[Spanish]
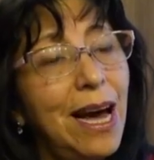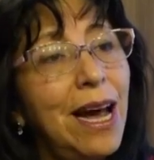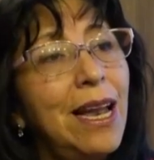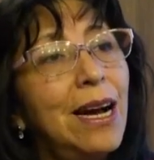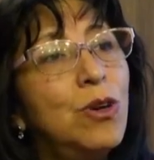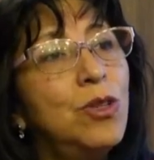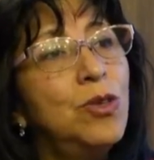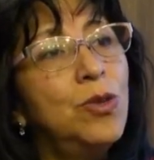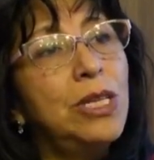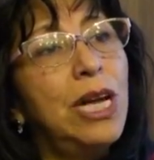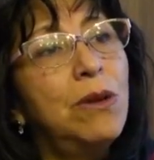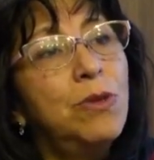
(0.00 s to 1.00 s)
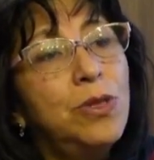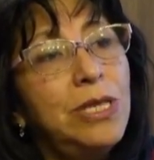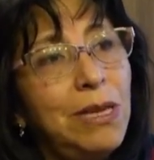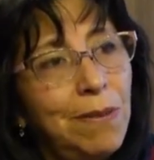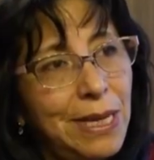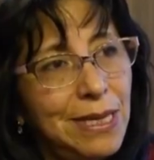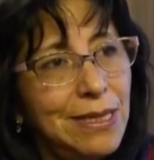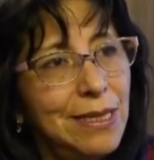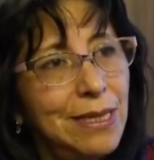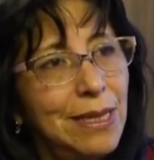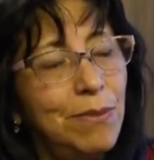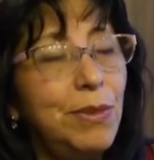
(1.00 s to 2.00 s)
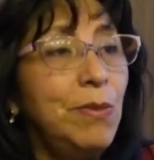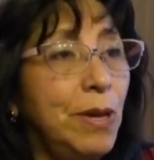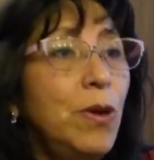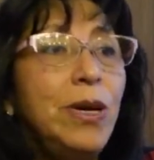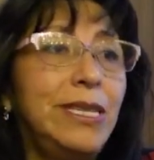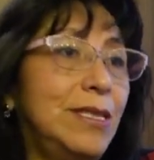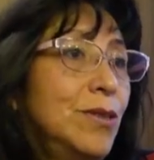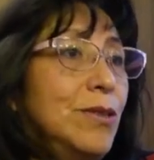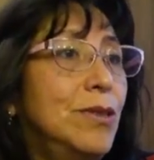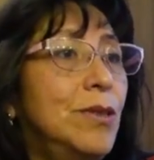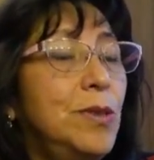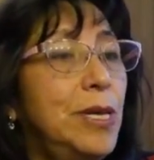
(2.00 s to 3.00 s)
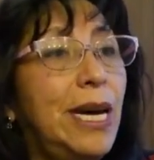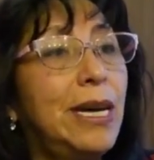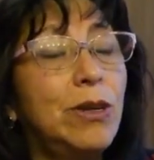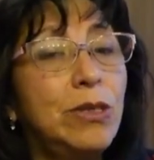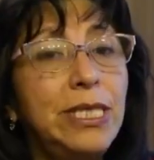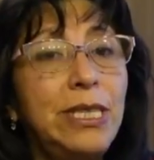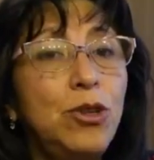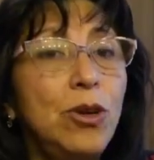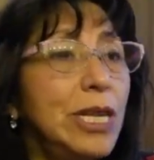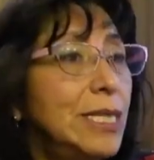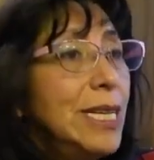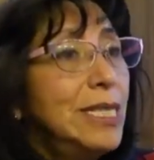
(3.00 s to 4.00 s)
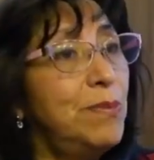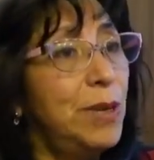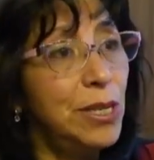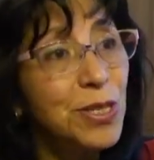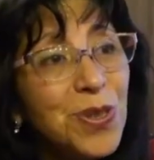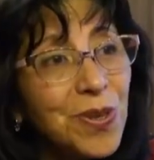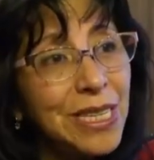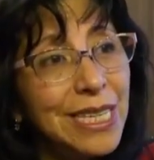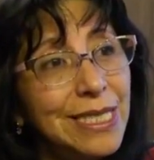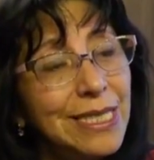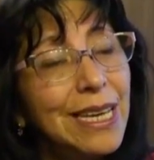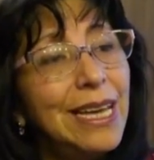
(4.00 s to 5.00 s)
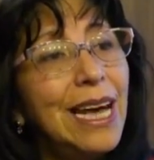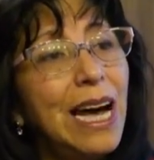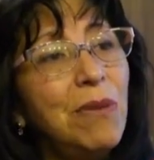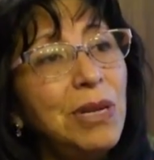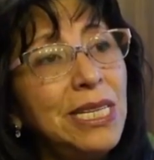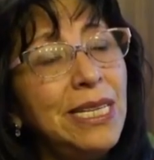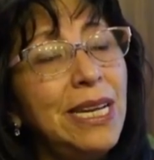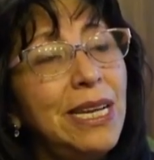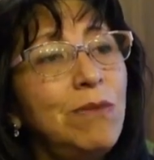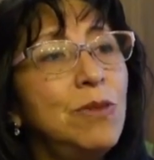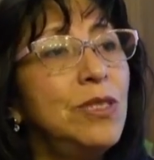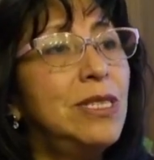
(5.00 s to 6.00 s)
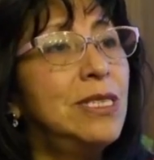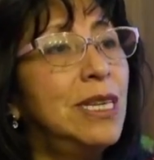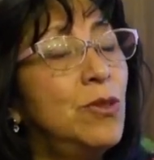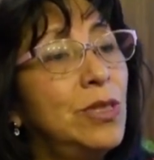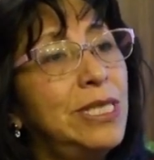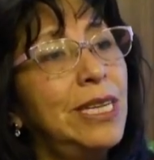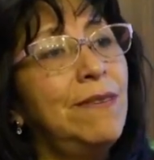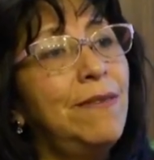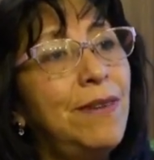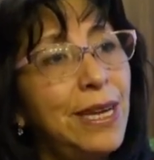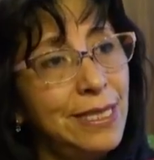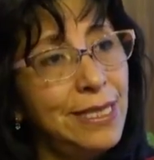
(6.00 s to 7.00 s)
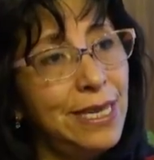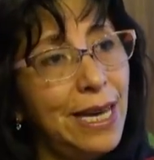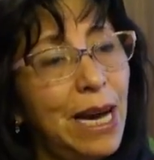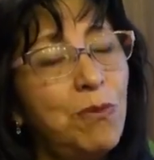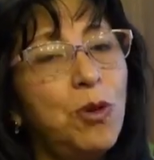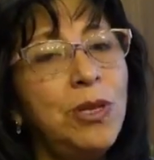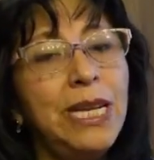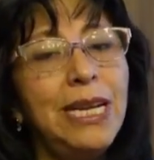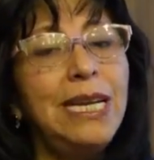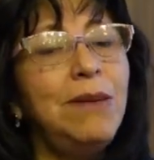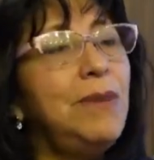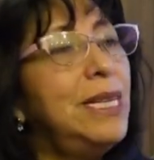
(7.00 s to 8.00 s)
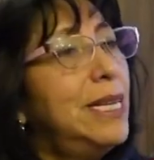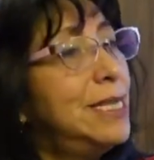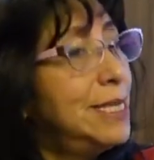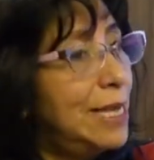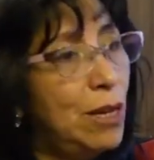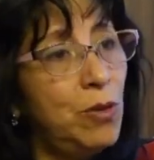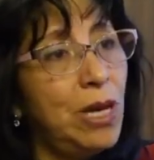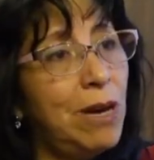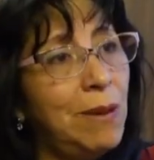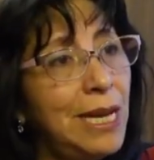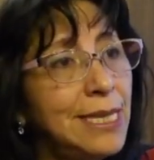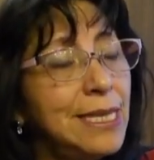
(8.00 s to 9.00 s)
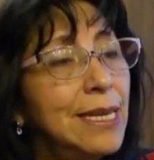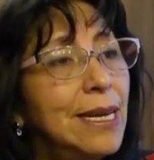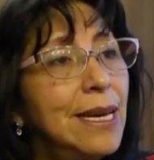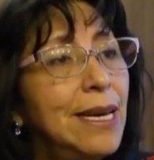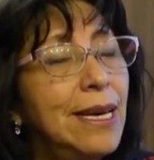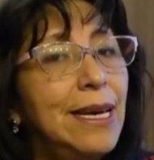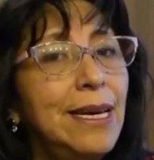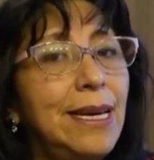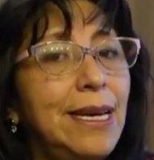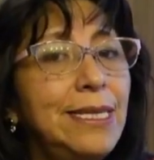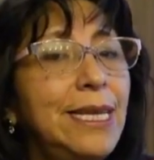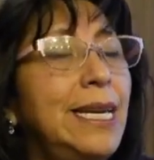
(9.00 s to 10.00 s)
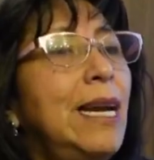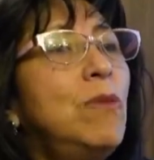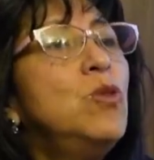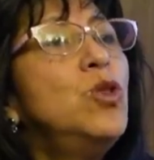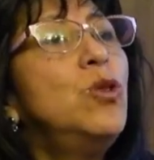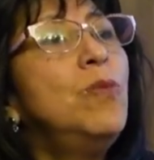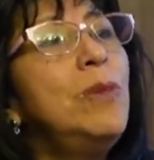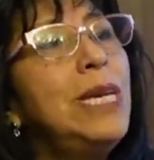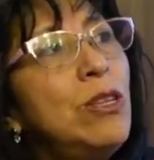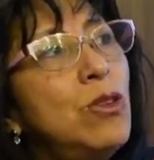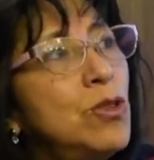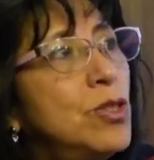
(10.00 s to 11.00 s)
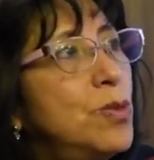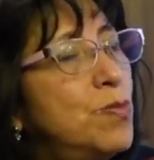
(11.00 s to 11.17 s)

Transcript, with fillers: a la conducta abusiva. Primero eso, o sea, si todas las personas aprendiéramos desde nuestra infancia a poner límites saludables, sería mucho menos